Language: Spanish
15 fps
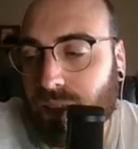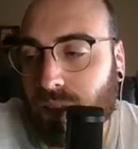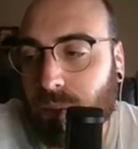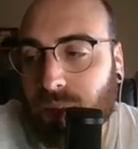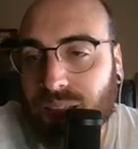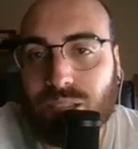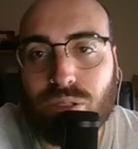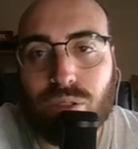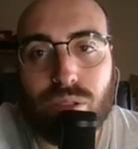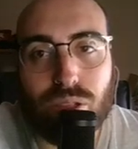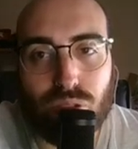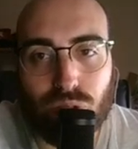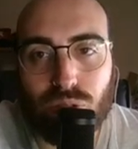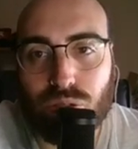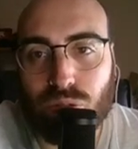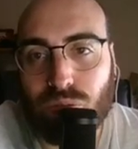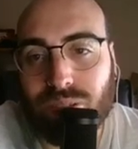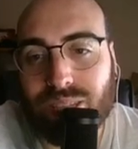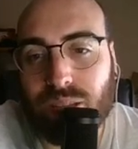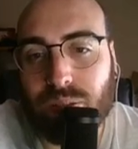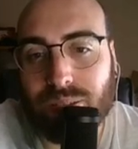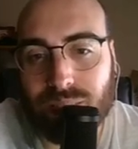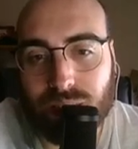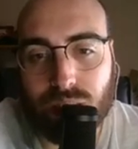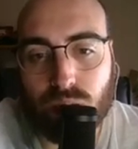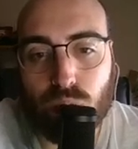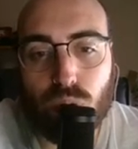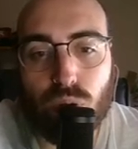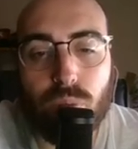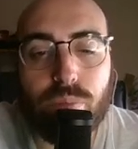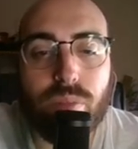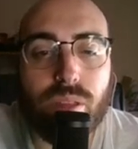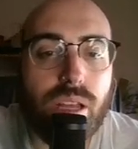del payaso, que eso es un detalle bastante chulo.